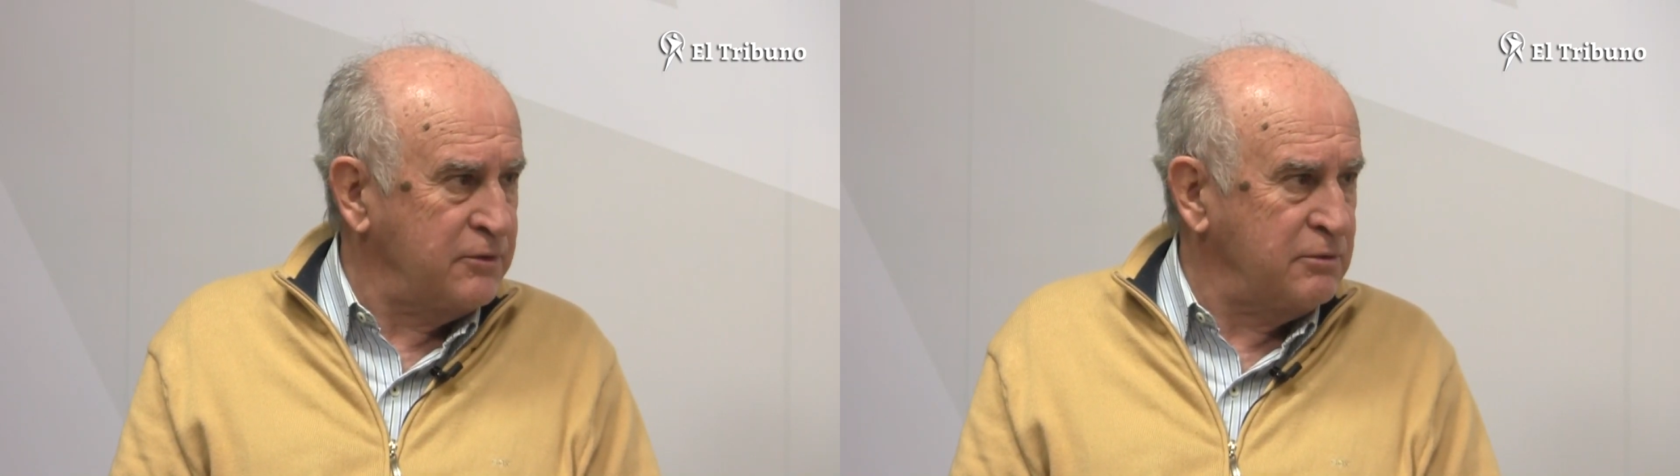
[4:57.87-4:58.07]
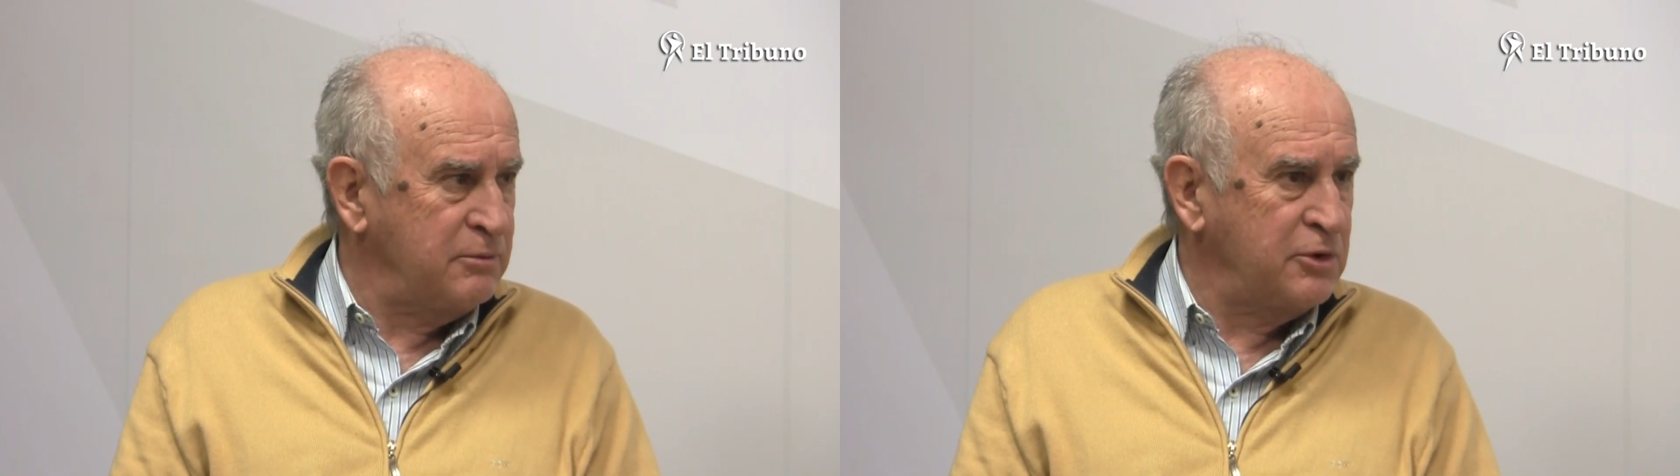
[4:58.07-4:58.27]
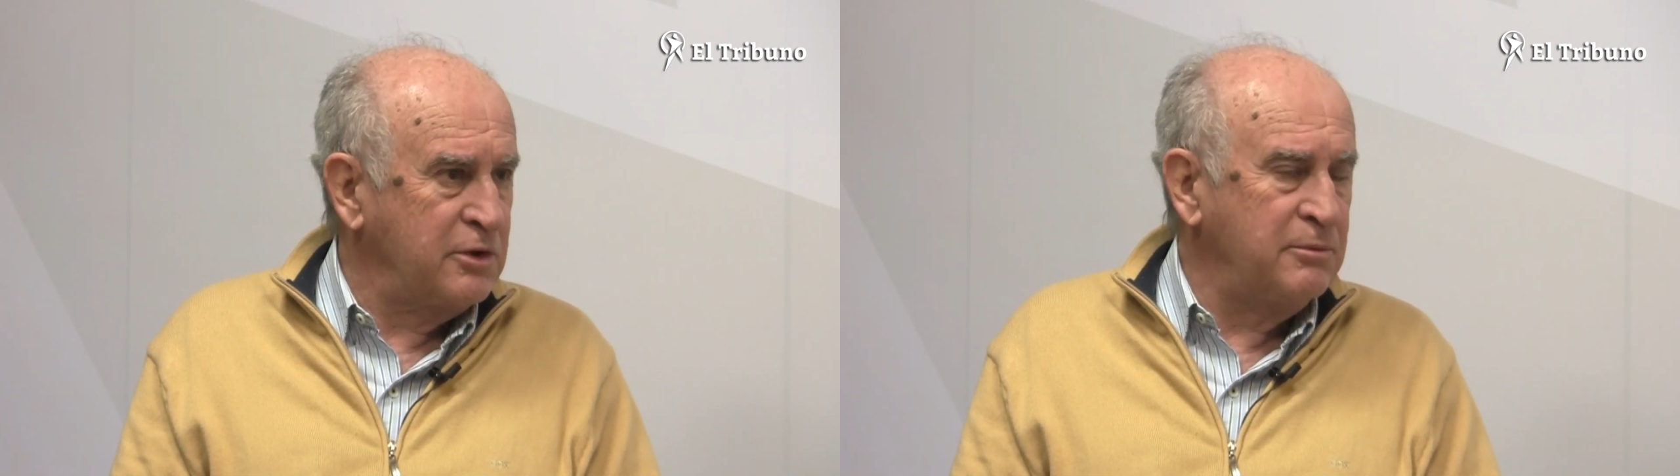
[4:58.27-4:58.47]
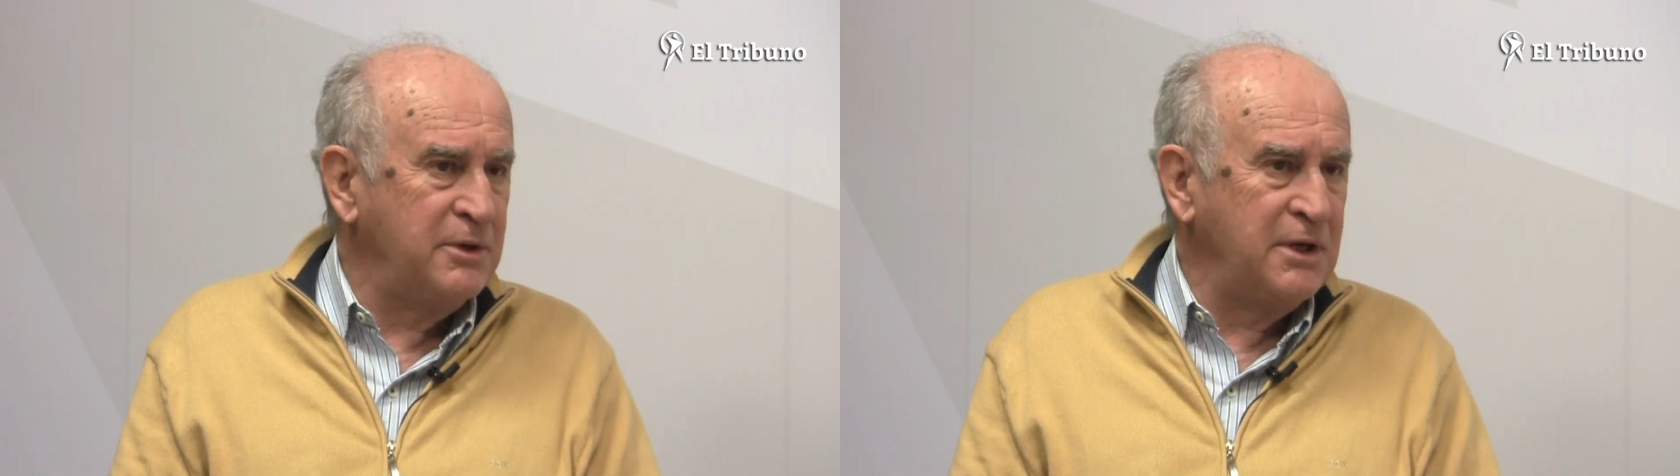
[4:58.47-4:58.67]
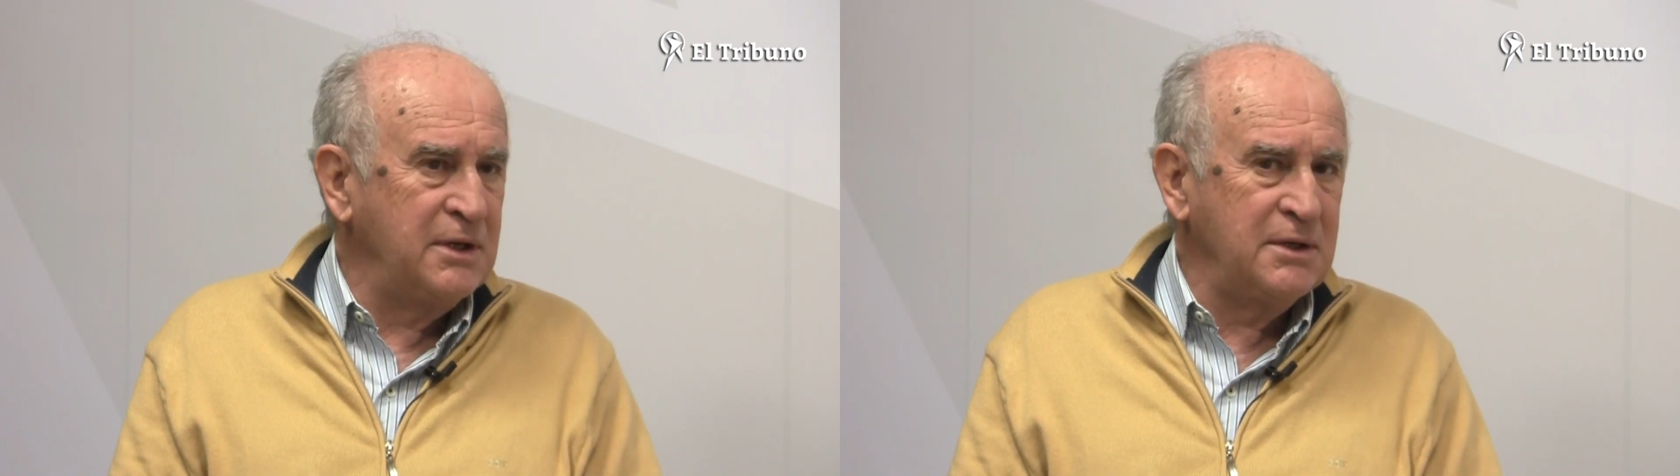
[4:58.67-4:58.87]
tuvimos
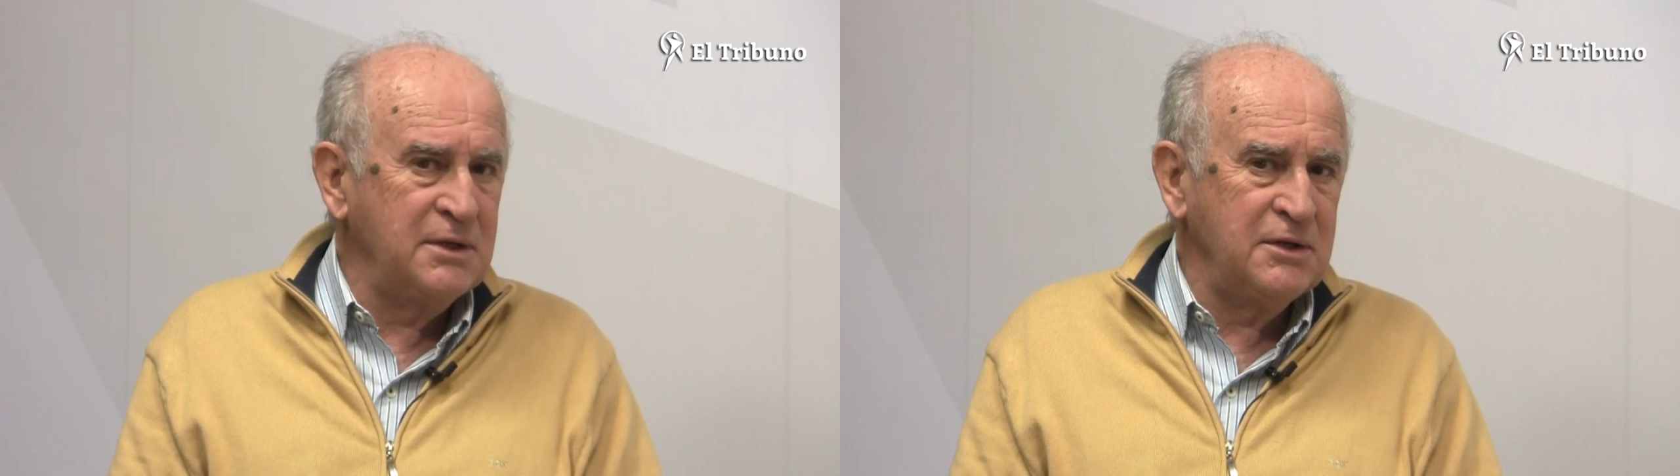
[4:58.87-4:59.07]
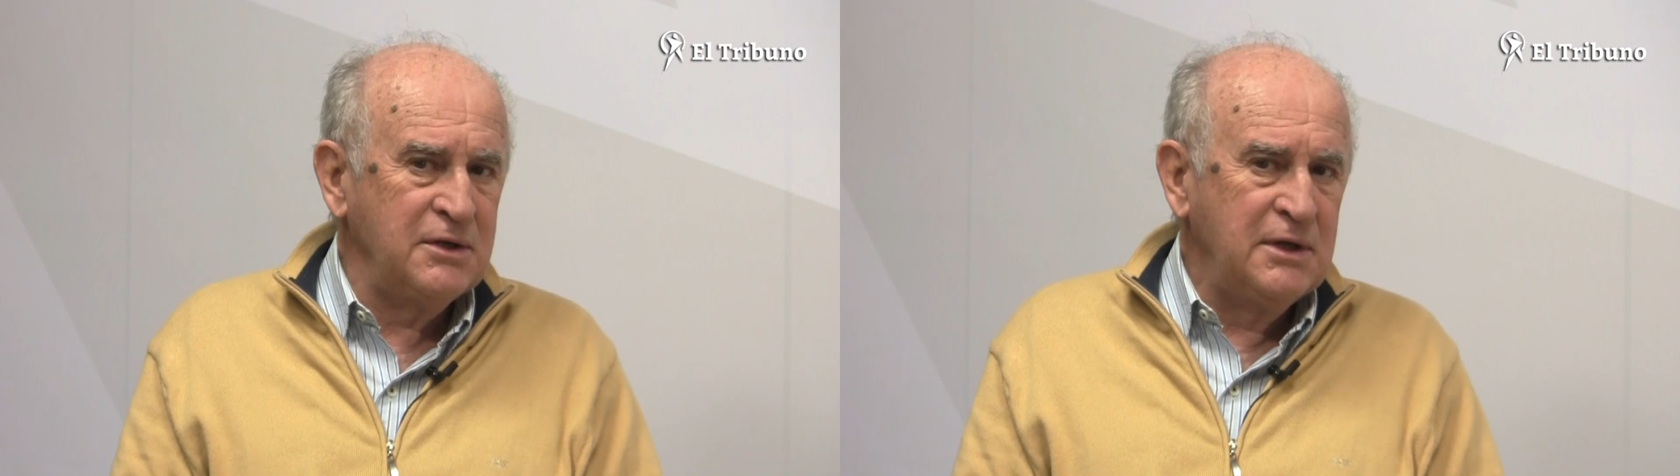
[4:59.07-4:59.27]
inconvenientes.